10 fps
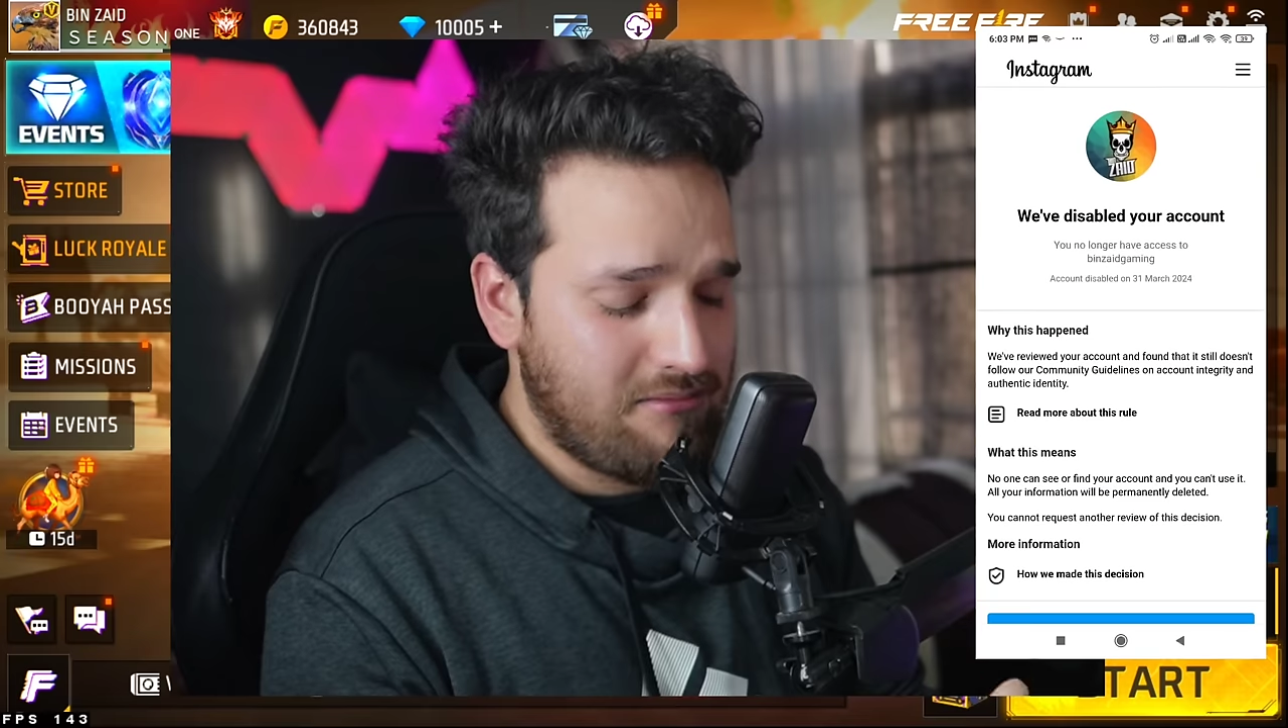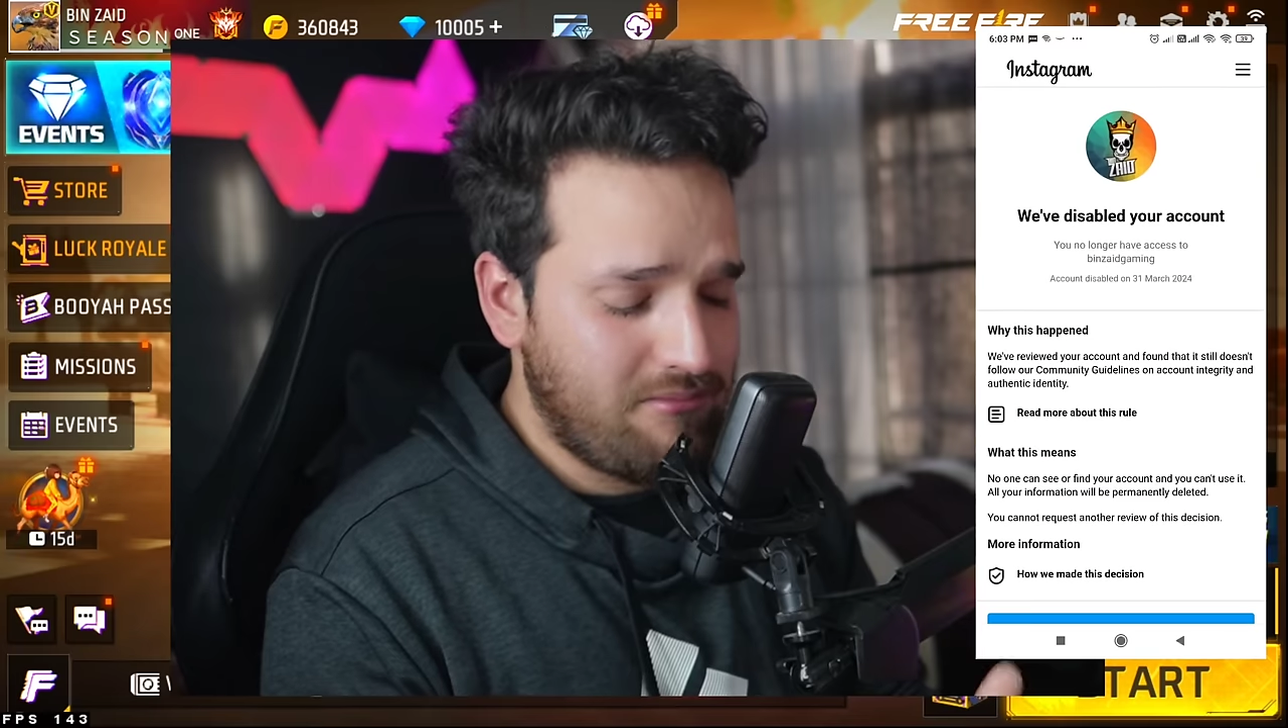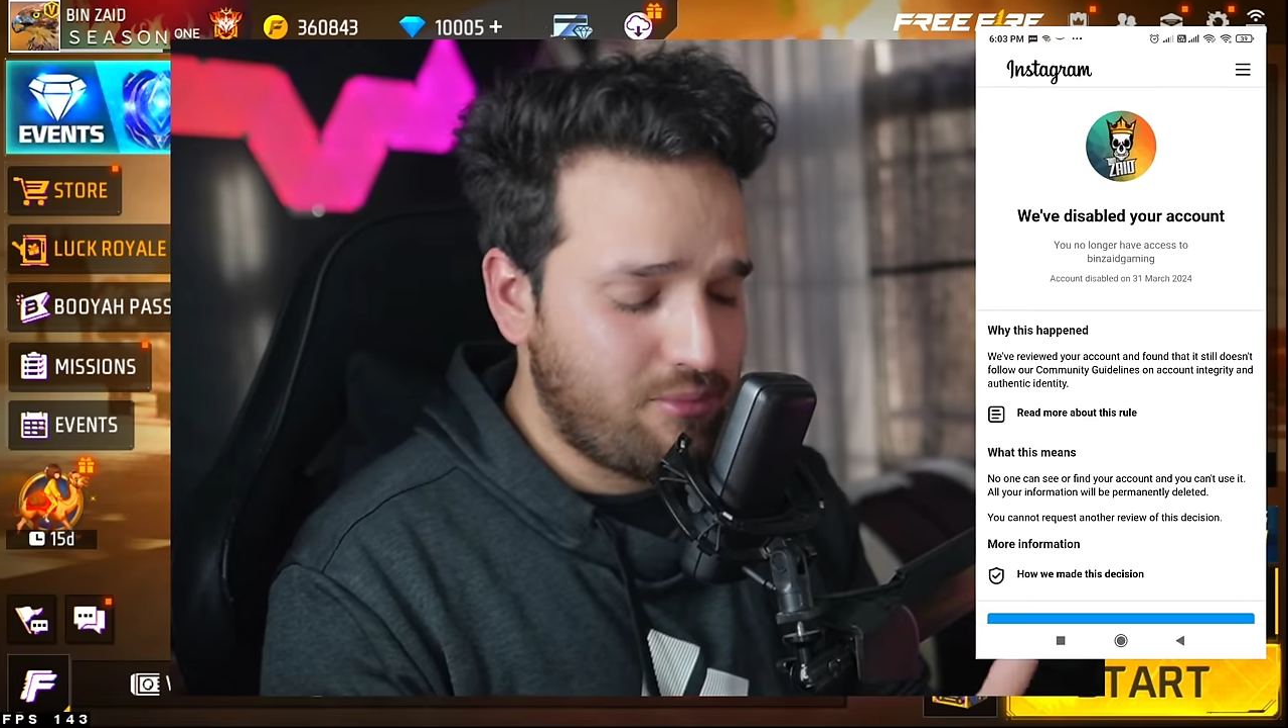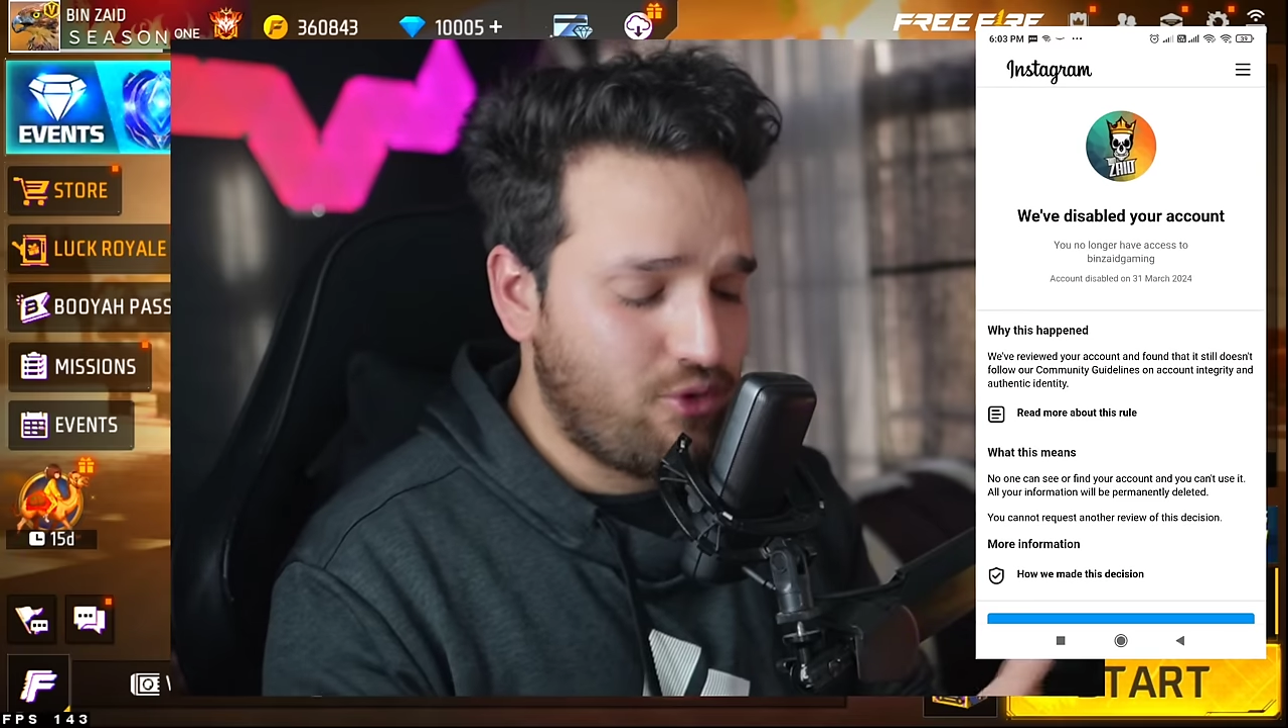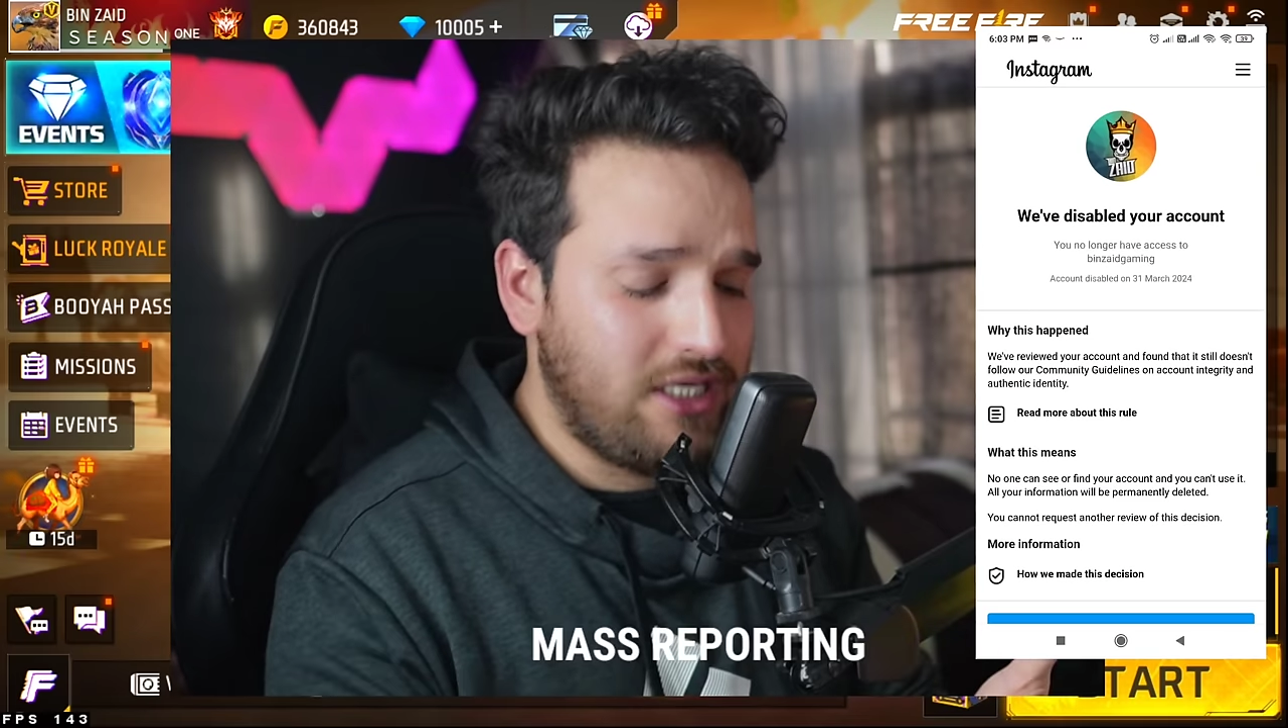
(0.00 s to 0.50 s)
है
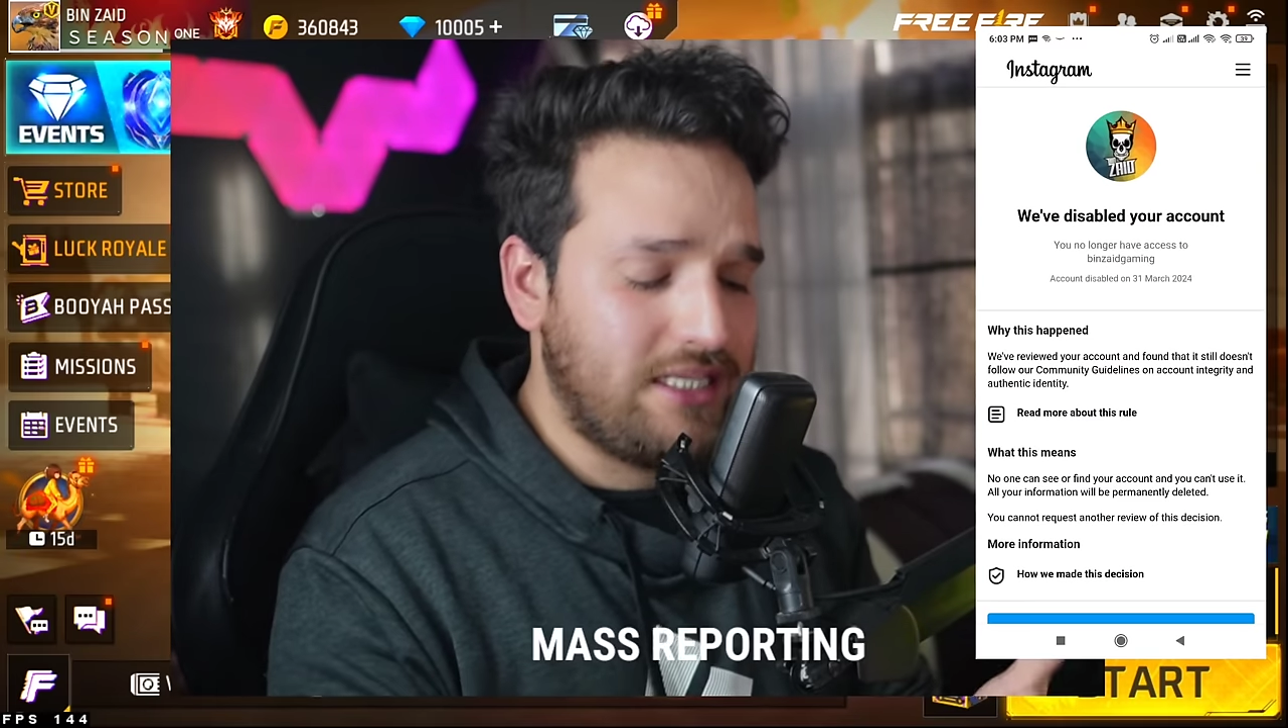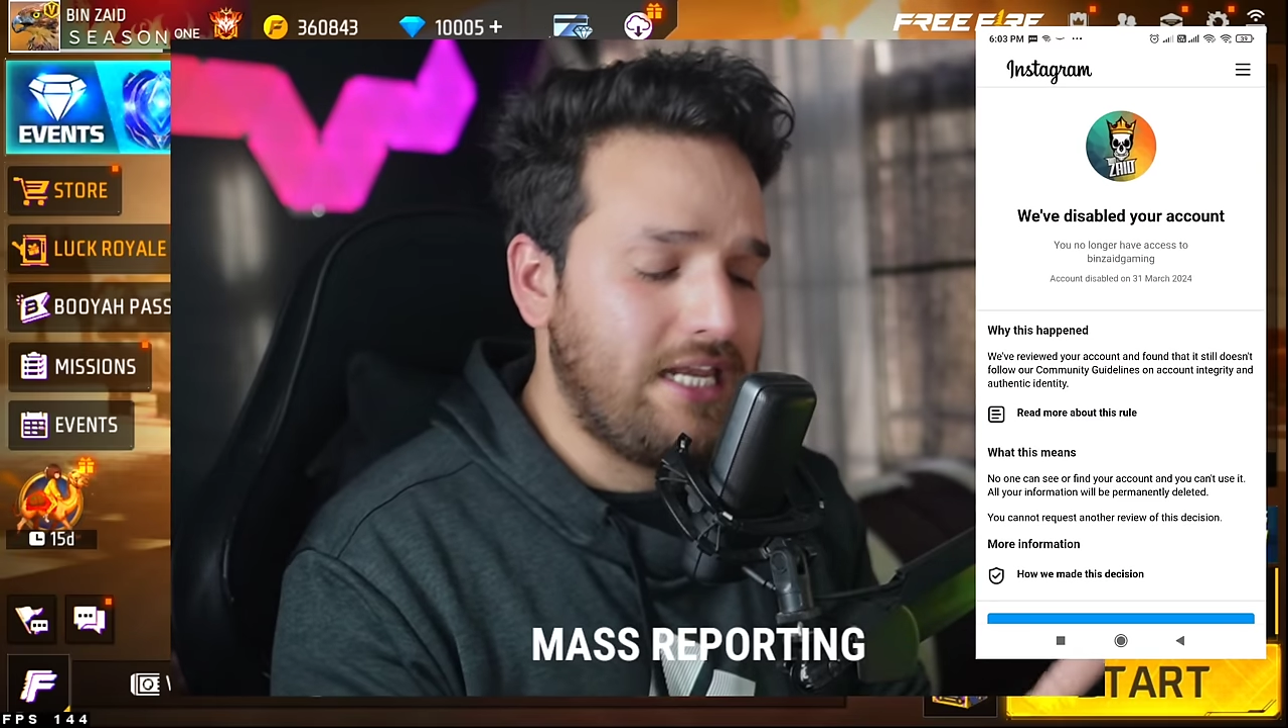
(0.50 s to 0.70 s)
पूरी